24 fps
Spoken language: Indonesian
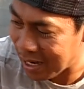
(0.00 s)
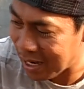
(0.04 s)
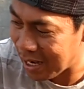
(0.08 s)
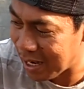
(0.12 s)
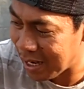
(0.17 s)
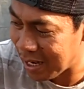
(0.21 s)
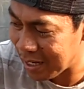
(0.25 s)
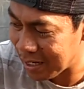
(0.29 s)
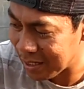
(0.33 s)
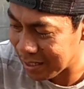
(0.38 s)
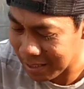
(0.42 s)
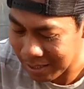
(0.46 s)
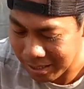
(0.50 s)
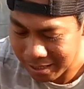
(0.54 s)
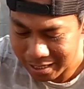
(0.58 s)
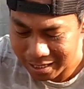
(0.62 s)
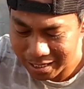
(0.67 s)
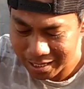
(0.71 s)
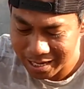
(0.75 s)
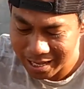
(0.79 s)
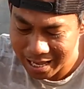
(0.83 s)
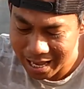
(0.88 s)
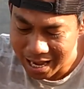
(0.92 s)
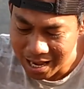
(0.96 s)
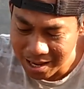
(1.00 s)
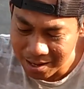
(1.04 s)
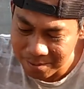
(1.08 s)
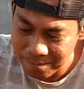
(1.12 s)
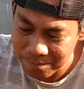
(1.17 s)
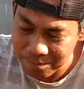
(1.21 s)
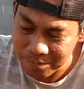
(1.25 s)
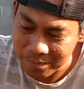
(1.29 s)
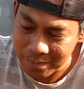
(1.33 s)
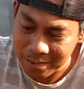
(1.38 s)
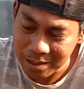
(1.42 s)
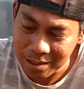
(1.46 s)
Nah, ini ya.
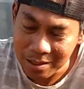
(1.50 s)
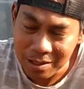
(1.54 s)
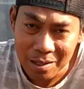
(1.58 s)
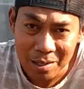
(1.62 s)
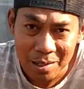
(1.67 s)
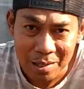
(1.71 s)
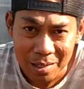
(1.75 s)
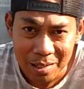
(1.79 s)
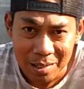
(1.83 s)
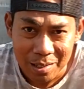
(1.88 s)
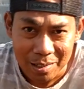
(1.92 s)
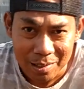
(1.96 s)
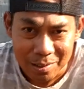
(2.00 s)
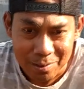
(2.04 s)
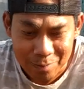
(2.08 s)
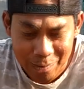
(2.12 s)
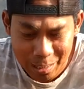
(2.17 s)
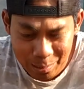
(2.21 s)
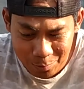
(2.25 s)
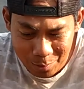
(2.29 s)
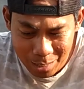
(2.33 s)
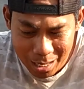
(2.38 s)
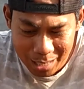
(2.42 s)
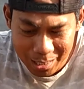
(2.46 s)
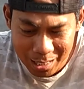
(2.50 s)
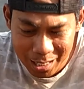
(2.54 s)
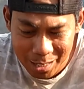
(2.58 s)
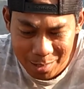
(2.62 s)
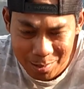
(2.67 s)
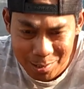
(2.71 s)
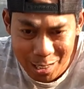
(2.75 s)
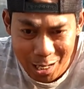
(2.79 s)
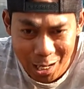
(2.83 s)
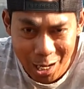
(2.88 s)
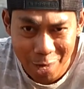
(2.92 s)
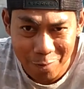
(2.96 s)
Satu
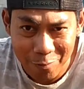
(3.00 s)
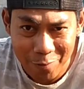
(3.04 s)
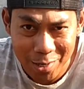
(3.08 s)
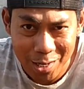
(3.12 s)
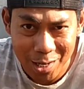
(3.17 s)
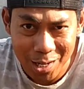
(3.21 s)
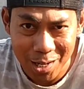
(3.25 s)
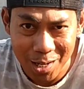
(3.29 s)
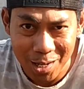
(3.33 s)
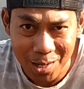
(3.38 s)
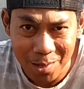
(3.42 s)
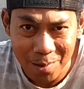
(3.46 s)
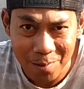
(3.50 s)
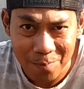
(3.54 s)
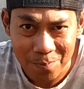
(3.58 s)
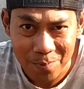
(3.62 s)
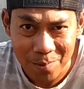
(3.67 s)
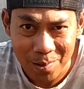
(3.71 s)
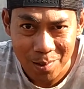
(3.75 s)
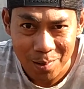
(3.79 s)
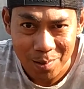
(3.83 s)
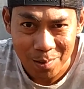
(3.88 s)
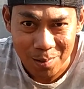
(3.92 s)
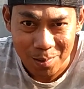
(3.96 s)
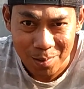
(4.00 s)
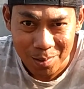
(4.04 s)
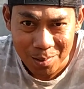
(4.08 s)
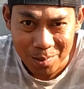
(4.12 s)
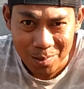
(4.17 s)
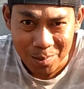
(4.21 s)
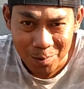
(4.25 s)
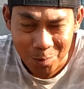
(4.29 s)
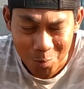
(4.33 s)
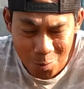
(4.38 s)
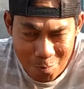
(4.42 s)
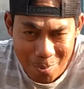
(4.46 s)
lagi, JLF ini
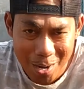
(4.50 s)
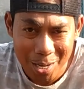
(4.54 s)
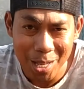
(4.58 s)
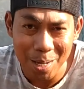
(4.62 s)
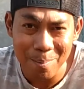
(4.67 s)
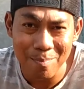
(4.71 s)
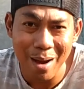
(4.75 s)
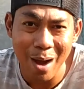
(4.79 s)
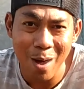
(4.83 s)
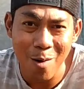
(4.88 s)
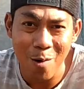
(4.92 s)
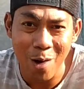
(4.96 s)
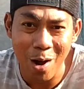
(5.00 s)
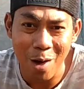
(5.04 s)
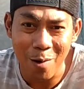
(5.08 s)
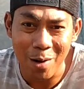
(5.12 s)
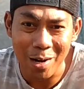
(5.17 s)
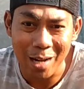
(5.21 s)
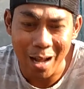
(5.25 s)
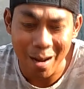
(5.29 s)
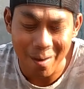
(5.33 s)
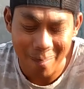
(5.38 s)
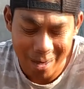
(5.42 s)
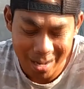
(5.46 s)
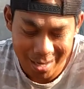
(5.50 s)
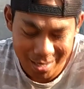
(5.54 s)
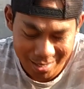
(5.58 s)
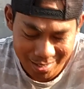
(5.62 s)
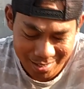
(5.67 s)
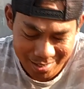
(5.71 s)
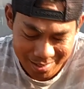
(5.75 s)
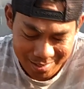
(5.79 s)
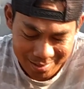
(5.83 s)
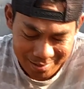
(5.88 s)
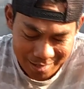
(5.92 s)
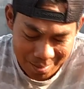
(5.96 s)
lumayan bau
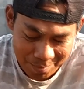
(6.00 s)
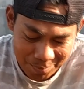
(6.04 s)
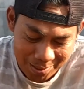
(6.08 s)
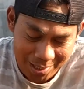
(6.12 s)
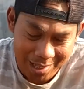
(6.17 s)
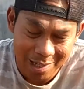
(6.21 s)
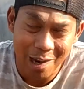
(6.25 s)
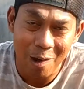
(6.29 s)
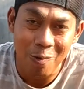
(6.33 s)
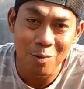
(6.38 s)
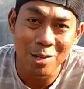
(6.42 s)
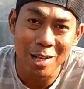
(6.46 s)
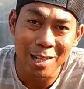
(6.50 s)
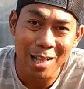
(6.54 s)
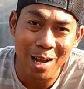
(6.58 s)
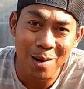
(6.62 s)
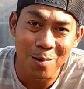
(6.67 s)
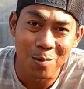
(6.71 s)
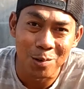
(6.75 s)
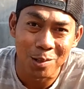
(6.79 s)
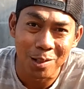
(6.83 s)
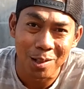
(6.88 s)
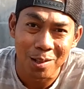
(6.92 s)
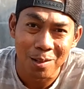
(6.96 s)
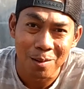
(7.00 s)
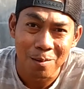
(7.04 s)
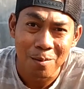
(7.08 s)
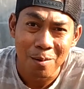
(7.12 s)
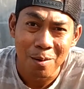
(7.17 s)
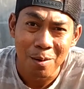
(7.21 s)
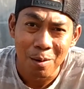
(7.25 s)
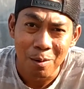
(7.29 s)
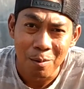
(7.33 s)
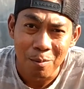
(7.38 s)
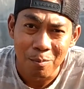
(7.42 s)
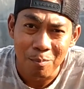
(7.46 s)
kawan-kawan, tapi tidak usah takut.
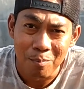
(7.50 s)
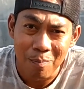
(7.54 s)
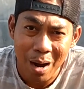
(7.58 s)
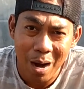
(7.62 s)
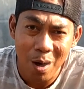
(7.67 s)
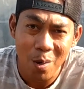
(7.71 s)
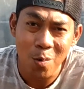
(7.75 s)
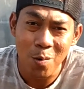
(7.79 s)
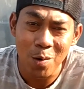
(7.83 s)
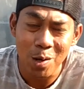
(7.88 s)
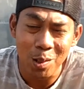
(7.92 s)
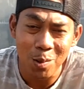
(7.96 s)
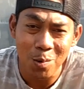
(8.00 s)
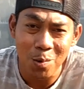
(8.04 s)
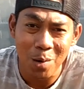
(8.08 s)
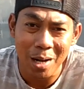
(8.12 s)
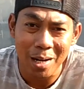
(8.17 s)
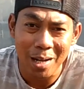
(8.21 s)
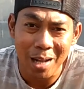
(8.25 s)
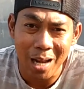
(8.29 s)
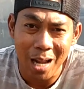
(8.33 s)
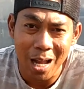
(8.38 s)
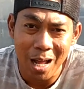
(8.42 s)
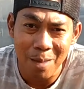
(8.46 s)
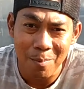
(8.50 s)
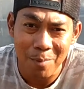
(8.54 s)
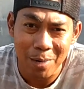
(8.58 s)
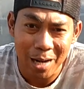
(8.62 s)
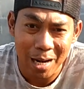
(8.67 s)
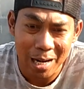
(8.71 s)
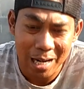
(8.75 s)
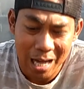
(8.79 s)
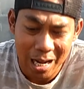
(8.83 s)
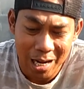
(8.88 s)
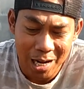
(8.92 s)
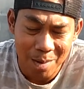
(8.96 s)
Bau itu
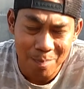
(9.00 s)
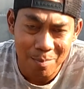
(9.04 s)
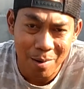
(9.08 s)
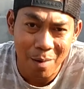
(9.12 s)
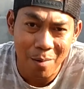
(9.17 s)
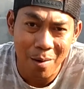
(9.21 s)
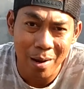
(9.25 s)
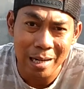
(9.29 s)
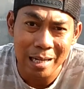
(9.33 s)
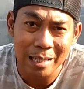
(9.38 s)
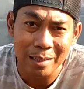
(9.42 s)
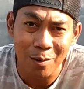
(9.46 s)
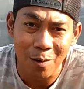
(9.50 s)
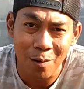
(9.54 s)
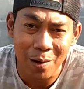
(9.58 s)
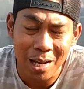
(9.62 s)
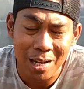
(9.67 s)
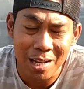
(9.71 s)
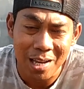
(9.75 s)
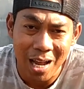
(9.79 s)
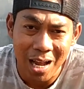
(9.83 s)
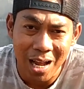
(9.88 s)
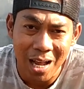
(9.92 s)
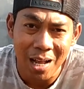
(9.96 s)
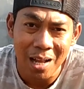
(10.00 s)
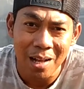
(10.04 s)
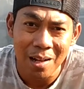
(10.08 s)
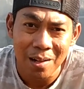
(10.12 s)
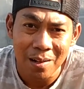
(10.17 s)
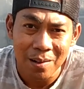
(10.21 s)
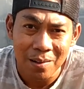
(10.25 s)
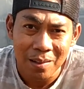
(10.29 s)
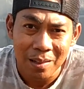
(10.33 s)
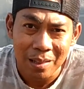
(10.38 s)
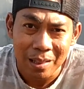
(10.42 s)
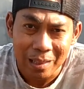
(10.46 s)
adalah menandakan bahwa nitrogennya
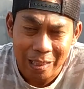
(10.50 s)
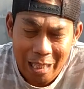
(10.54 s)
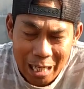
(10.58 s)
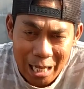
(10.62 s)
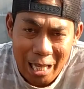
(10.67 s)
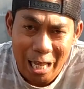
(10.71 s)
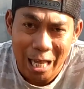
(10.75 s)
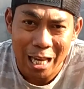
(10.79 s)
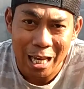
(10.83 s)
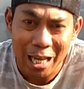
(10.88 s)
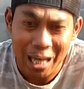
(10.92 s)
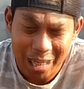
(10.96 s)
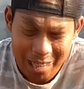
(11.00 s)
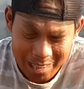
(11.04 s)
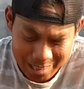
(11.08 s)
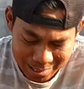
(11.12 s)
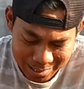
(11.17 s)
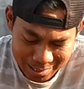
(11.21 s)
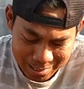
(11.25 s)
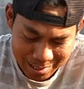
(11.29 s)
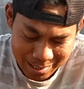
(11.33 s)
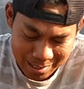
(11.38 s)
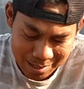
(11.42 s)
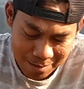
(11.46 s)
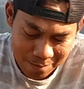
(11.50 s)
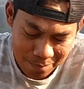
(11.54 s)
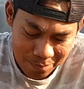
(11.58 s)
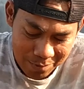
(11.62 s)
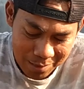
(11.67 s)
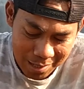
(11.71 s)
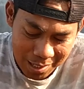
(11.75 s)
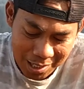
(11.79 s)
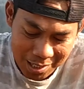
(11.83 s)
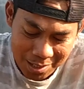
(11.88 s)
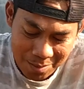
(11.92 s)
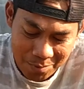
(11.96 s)
tinggi.
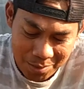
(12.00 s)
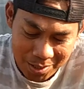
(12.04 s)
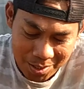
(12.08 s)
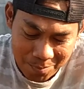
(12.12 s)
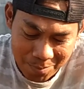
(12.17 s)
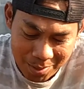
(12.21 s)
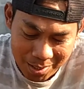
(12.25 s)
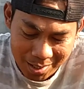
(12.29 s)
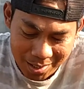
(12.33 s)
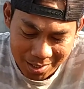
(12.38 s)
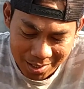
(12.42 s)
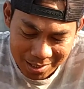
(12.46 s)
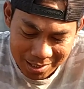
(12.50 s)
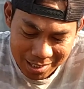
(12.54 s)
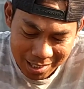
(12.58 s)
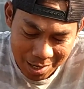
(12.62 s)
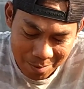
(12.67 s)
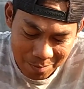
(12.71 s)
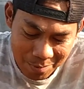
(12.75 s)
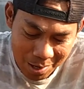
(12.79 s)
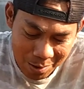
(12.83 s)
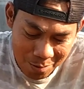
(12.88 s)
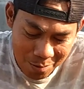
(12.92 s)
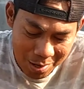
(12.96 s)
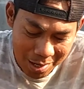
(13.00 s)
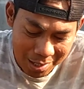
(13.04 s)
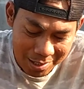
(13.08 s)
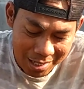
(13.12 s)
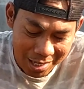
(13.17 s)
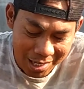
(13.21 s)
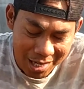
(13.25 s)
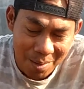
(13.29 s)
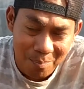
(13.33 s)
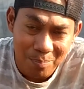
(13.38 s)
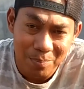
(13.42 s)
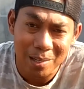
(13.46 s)
Jadi teman-teman jika
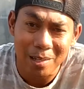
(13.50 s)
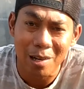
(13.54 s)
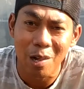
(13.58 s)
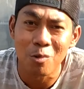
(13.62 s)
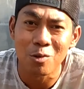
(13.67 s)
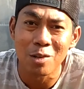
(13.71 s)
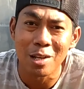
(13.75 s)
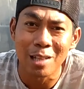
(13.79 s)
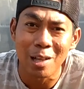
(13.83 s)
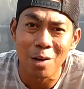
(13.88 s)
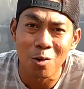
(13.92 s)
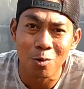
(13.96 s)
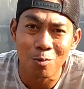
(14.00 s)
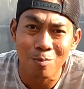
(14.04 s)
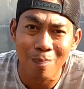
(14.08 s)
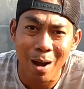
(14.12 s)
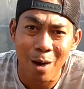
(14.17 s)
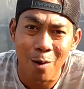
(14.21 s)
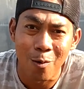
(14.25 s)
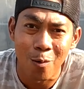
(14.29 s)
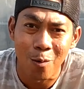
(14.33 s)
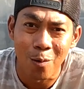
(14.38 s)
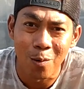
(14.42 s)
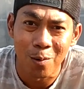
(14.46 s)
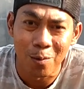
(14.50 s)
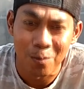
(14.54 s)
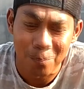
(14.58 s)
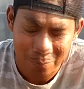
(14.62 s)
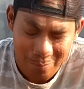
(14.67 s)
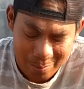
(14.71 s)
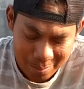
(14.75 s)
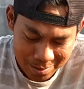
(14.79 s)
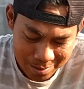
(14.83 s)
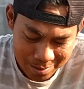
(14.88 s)
melakukan jadam tidak usah takut bau.